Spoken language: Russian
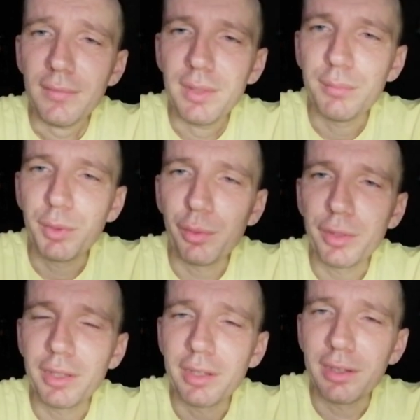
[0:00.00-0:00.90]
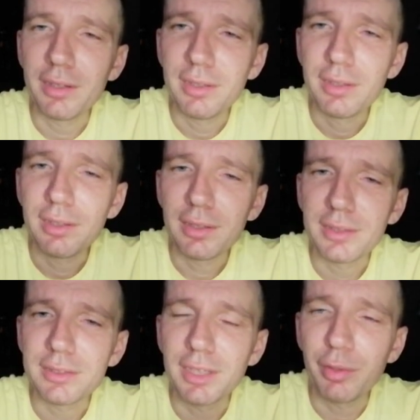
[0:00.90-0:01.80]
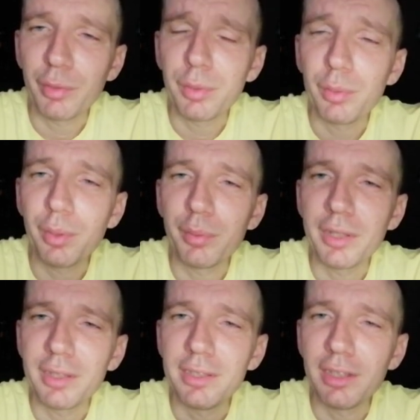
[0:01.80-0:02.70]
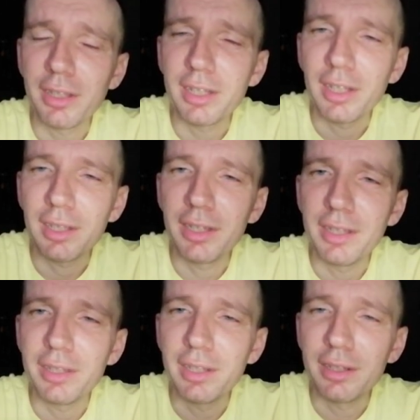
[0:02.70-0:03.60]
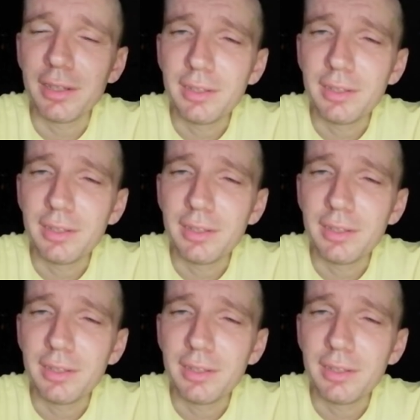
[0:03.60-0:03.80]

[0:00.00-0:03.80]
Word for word: многие за ерундовые дела какие-то